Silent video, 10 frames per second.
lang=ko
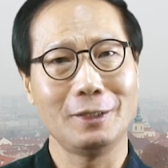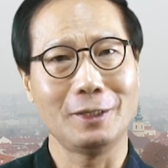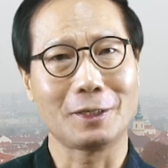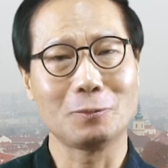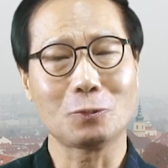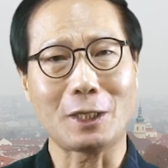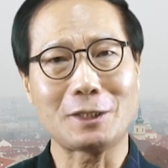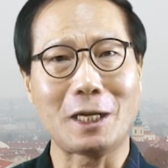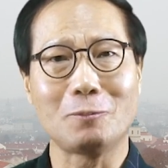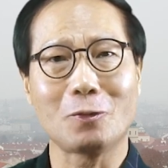예, 그럼 또
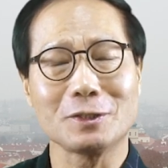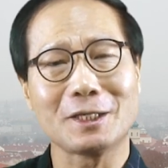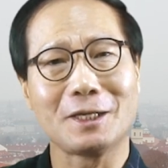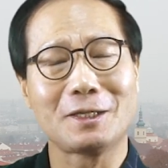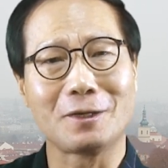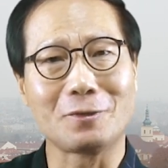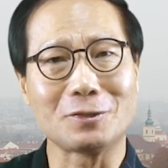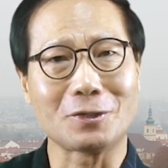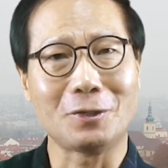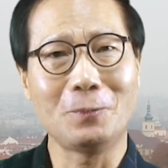다시 약 먹을 시간이 된
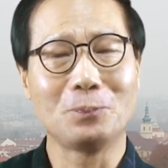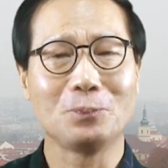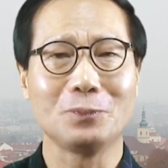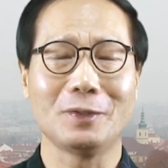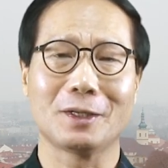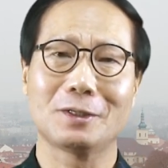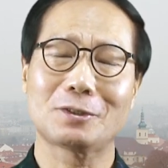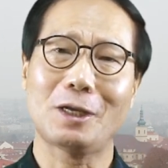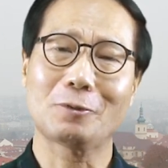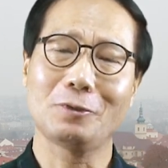거죠. 네,
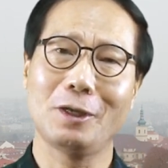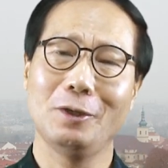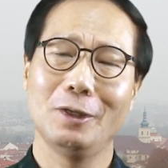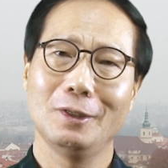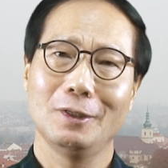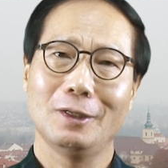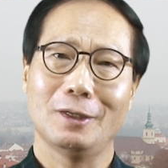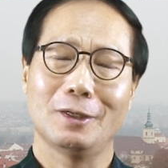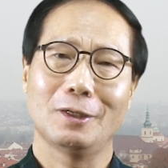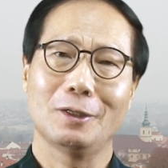그래서 하루에,
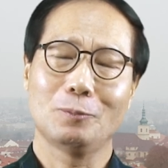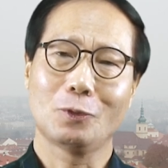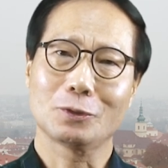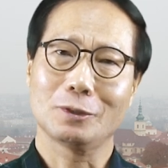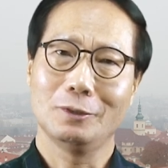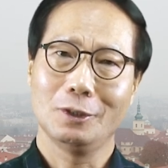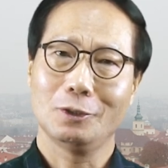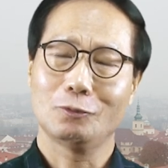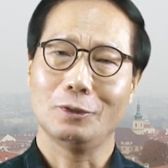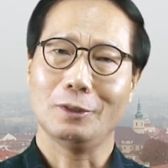아, 뭐,
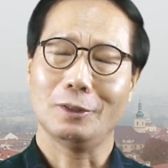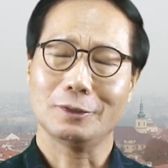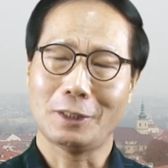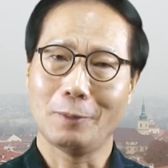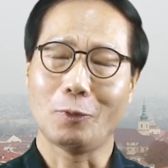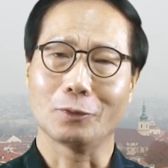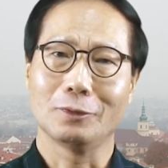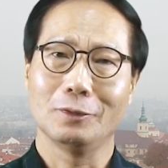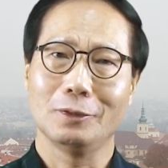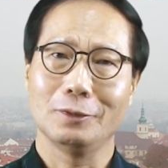아, 세 번,
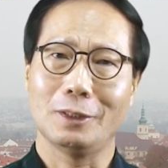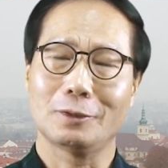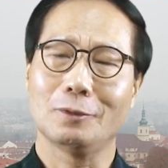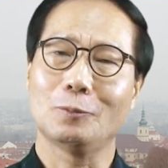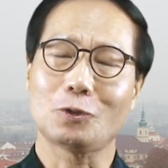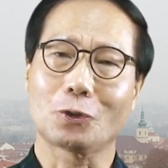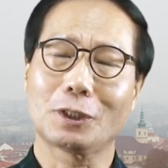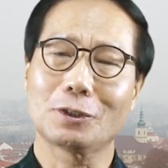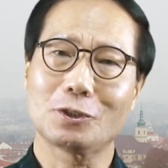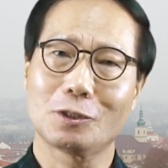네, 뭐,
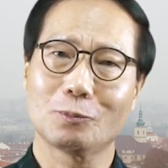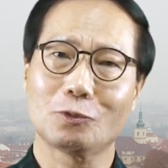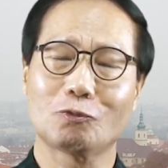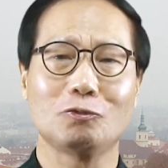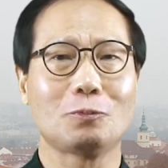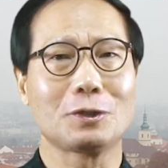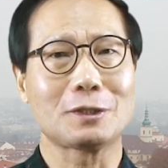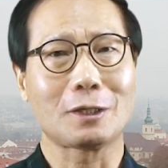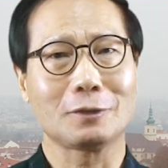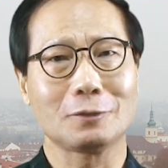적게 드시는 분도 두 번
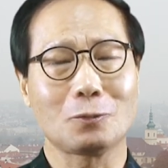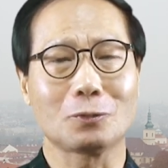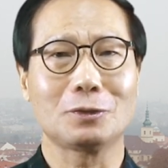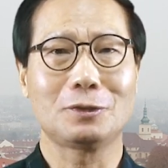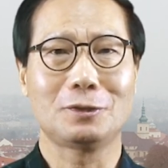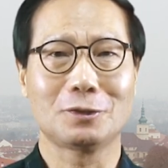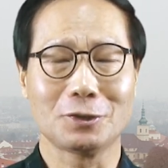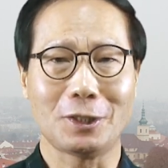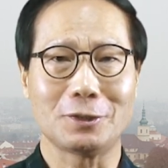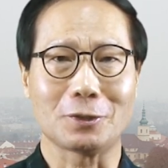이상은 꼭
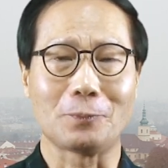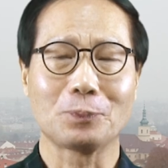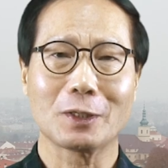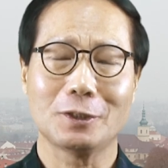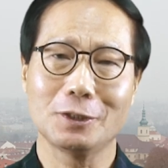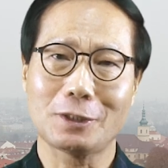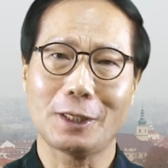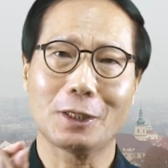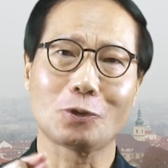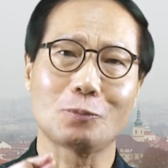들으셔야죠. 그
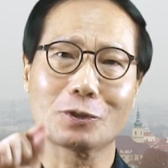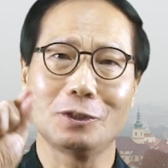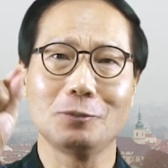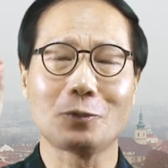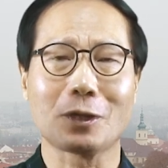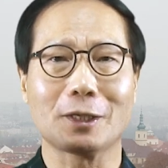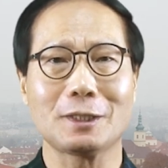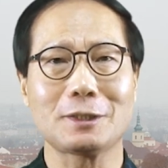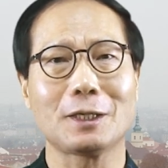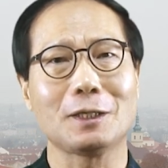차이가 너무
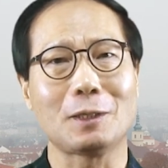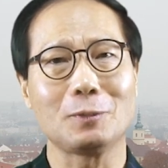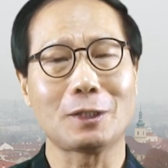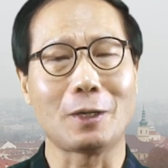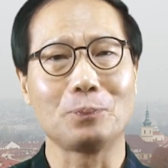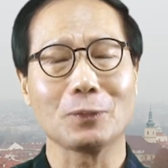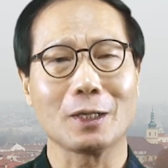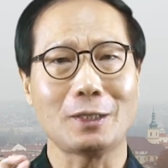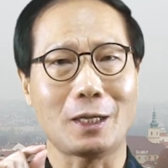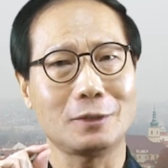극명하게 차이가 납니다.
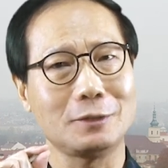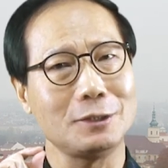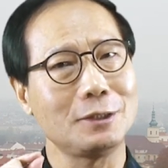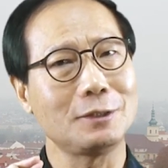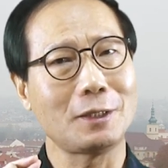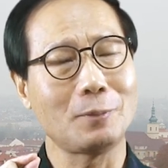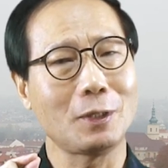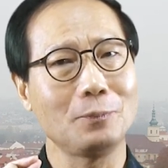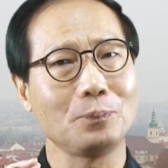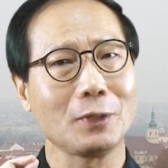약을 드실
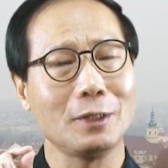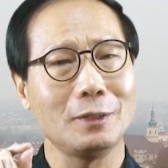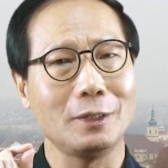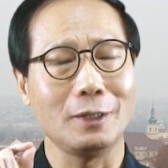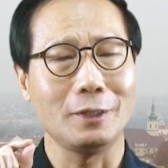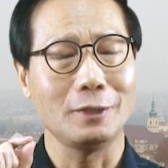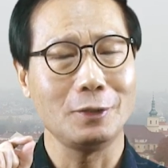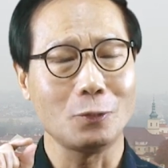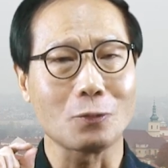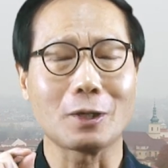때만 예,
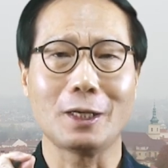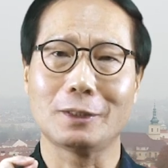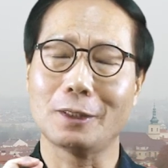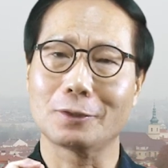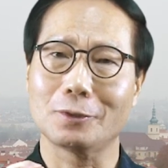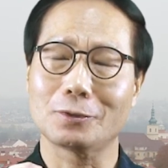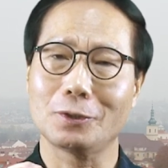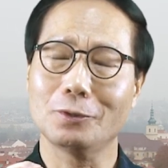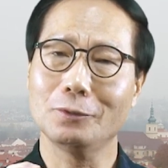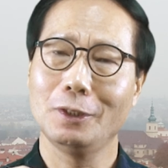효과가 있다는 거죠.
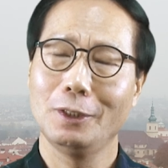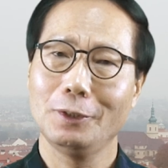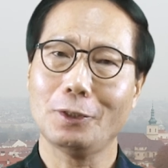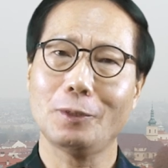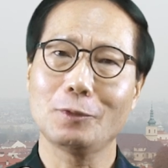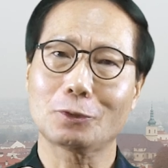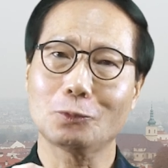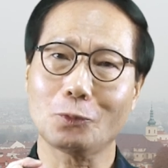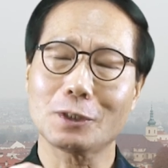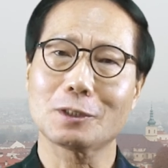이건 혈압약도
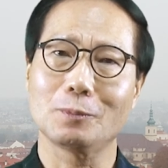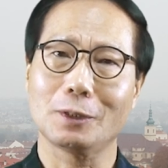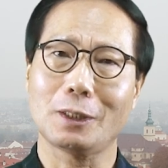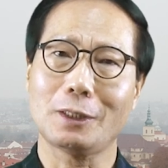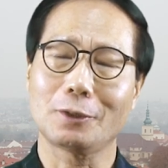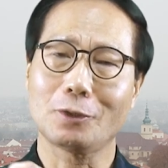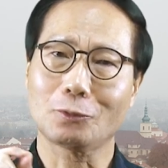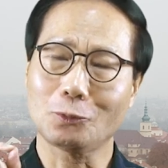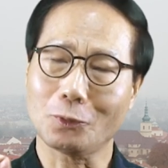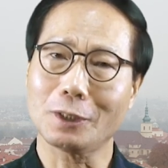똑같습니다.
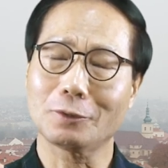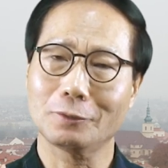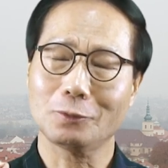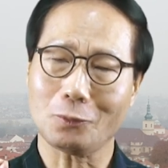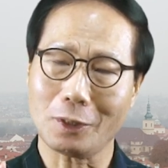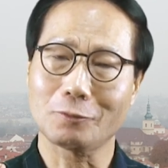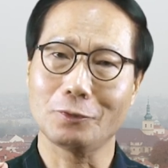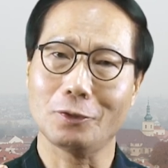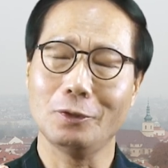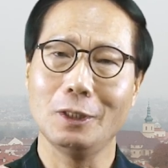당뇨약도 똑같습니다
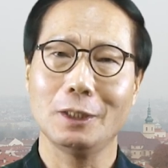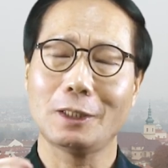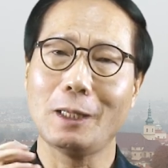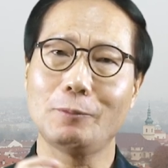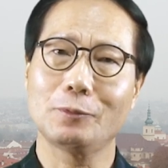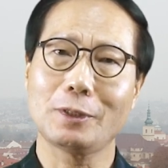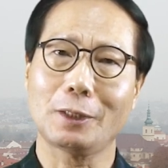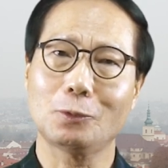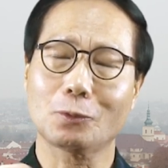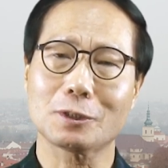똑같고요. 대부분의
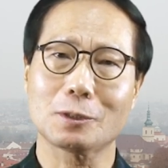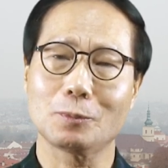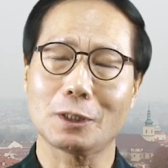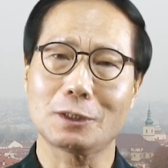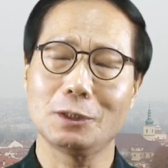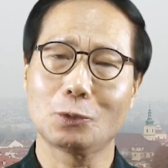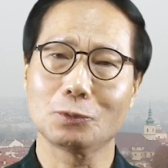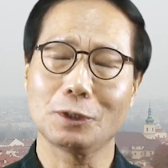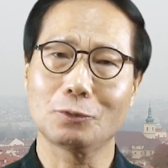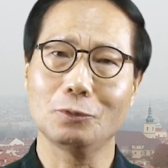약이 똑같습니다.
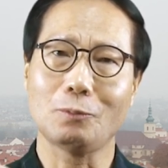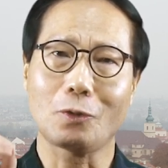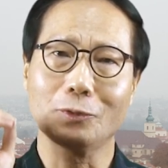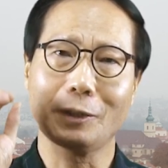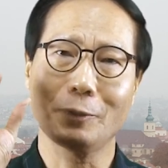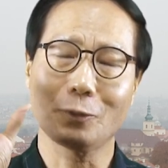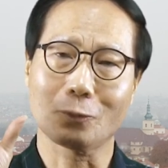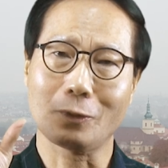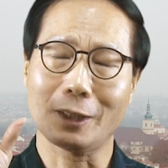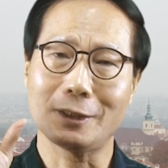진통제도 먹을 때만
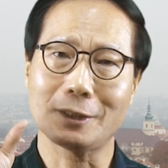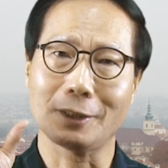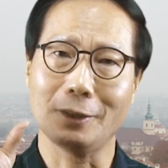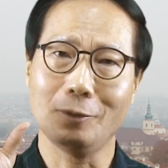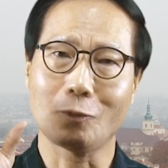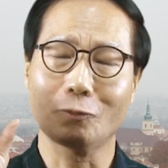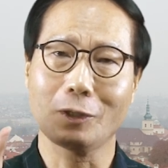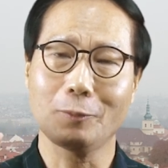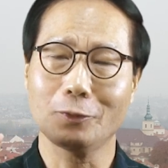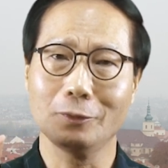효과가 있잖아요. 먹고
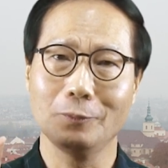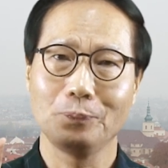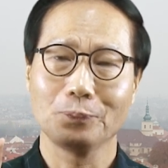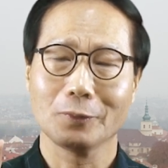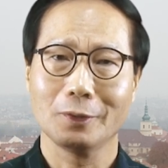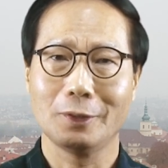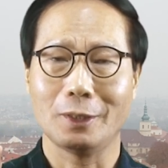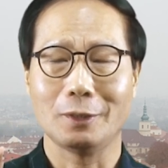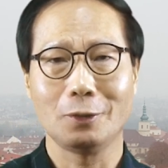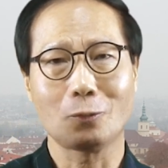나면은
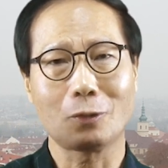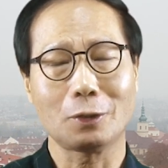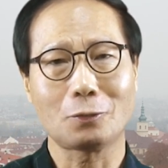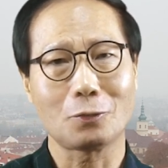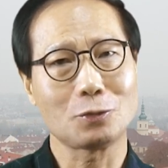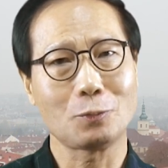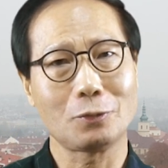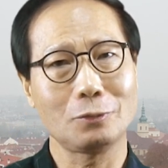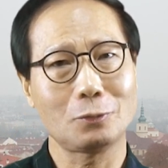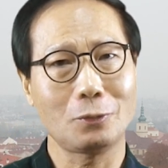네, 효과가
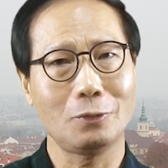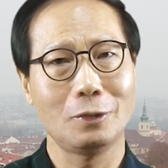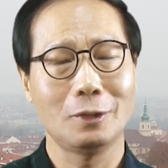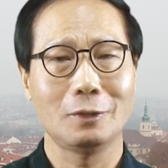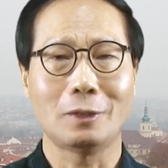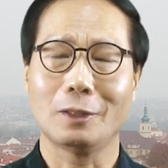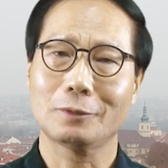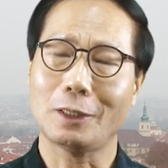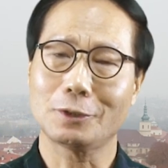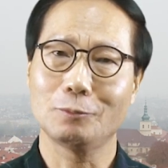떨어지면은 또
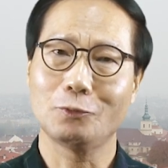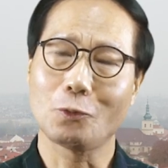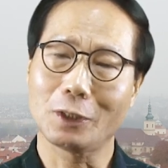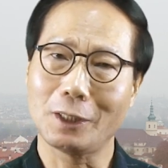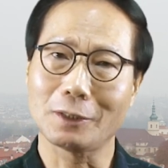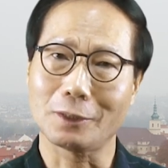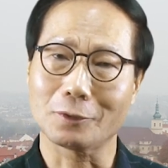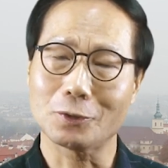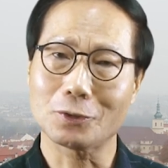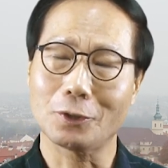아, 다시 무효가
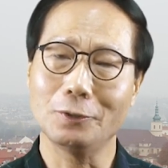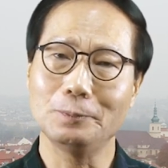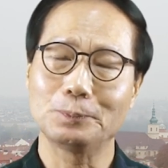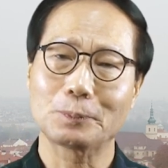된다는 거죠.